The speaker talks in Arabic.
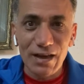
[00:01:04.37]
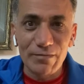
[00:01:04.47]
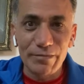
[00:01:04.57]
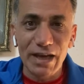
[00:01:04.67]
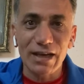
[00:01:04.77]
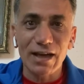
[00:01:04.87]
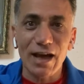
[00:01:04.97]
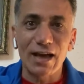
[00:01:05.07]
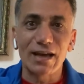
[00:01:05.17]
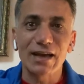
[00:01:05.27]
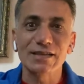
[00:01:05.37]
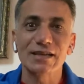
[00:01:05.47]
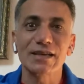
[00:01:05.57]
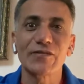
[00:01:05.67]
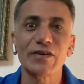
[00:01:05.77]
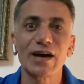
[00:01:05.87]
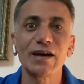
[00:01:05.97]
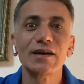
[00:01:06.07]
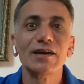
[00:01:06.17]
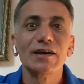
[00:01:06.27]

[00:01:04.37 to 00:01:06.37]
امبارح على كذا صفحة